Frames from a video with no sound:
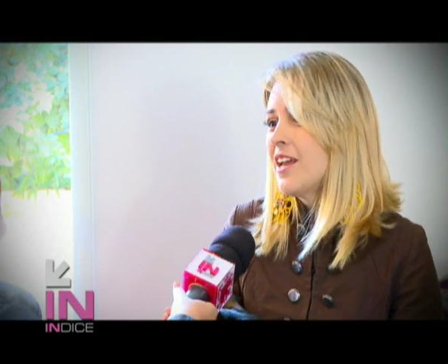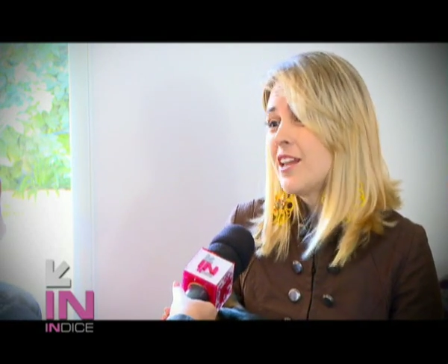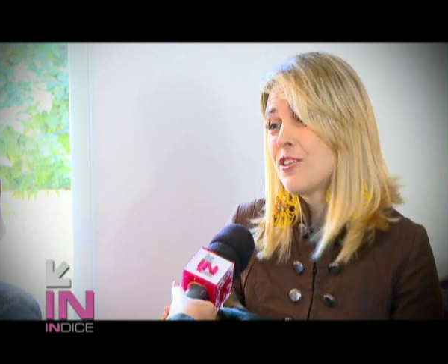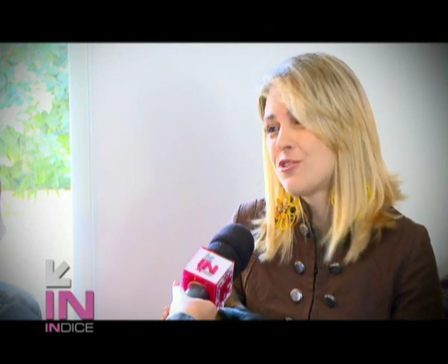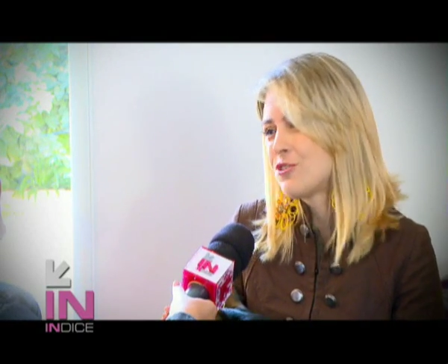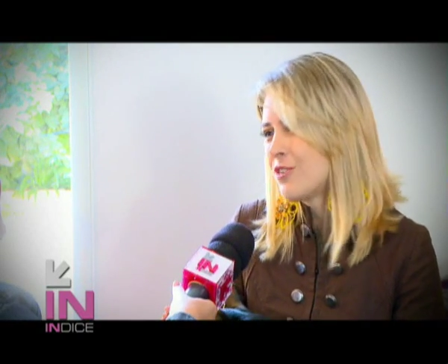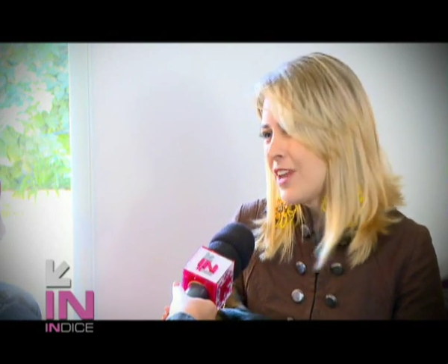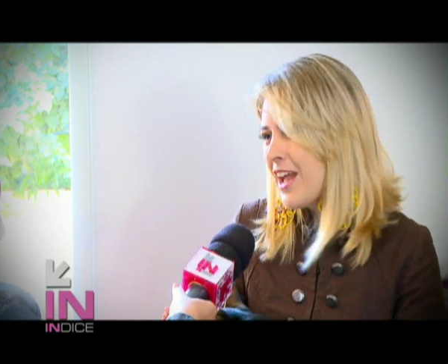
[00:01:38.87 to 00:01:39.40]
Ela
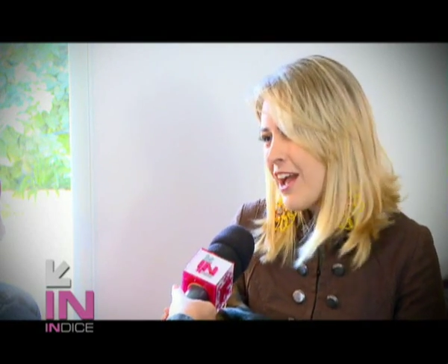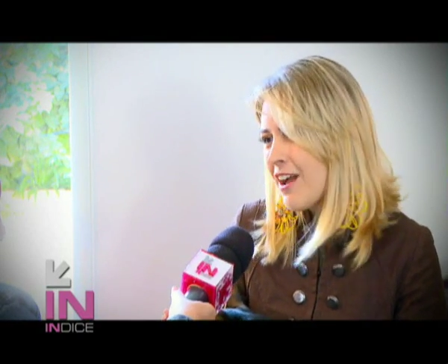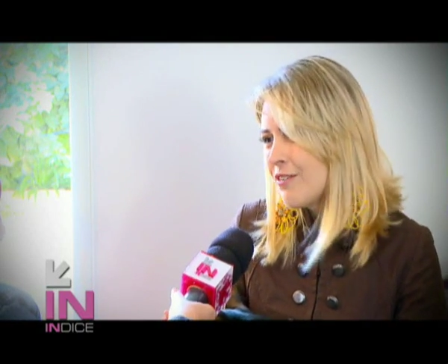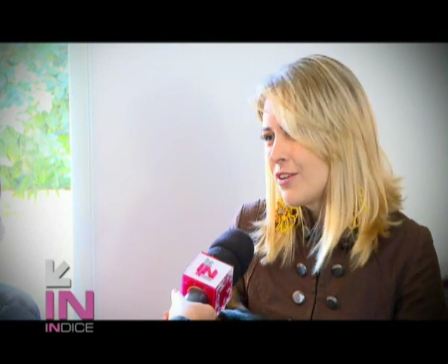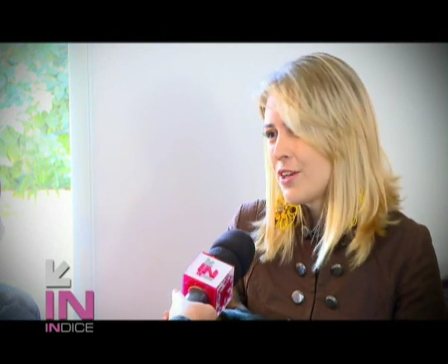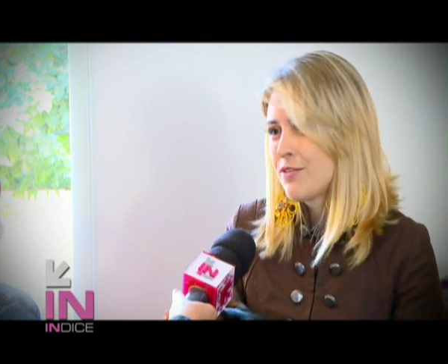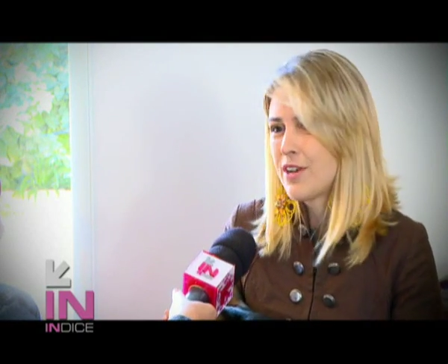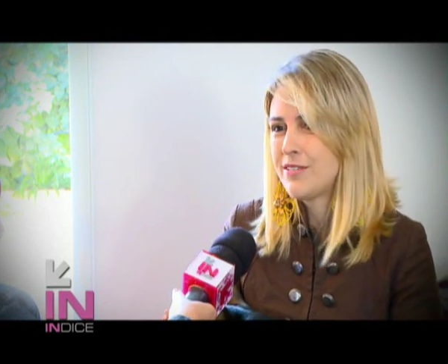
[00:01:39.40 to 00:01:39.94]

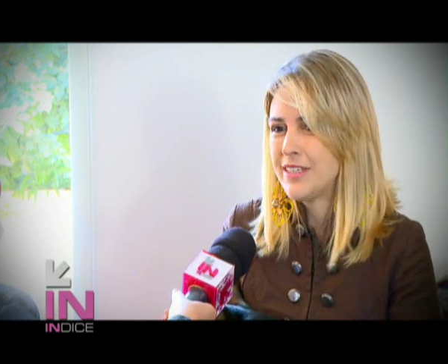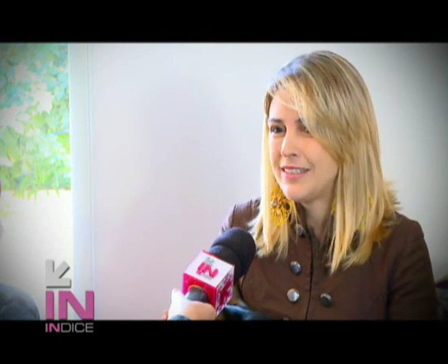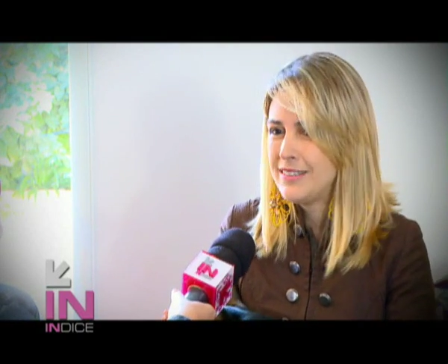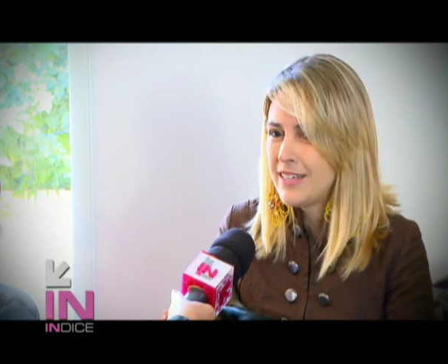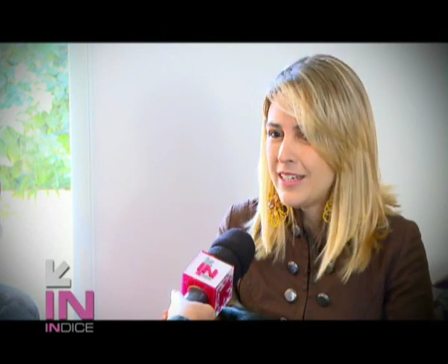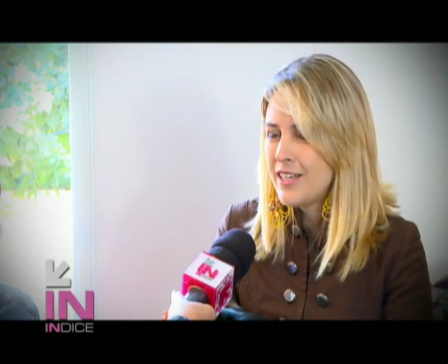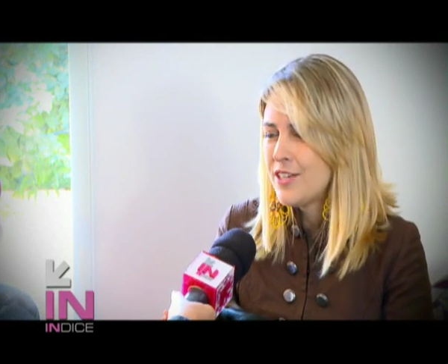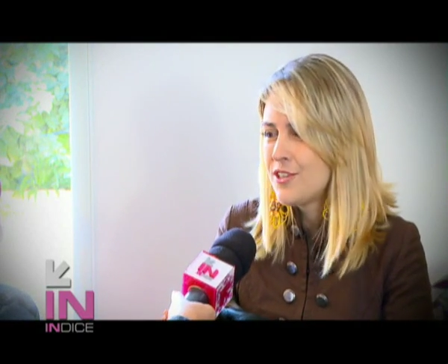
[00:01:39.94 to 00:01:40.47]
chorava, ela ficava
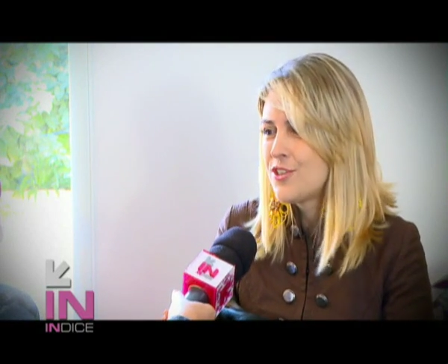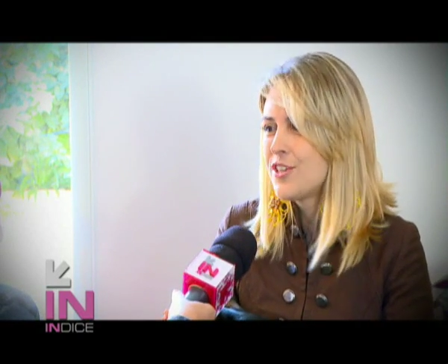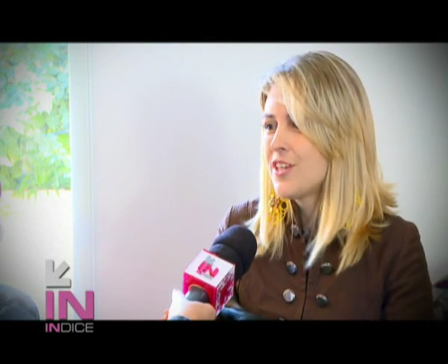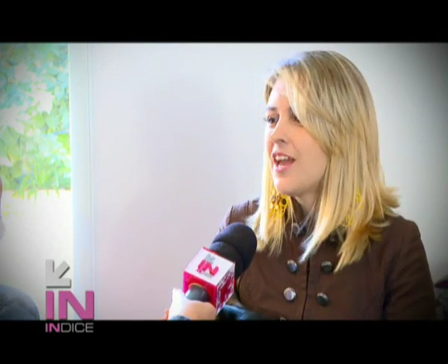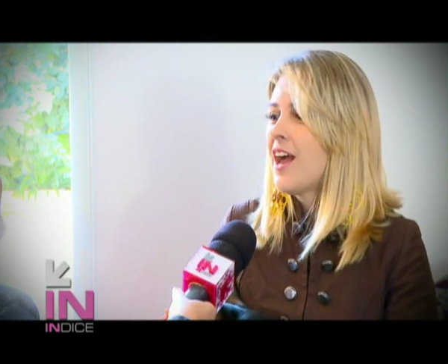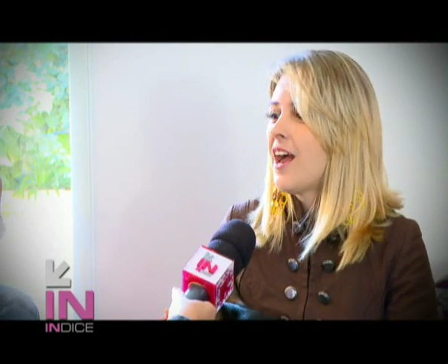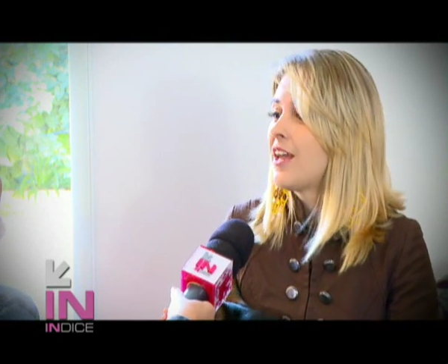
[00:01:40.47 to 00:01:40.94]
triste.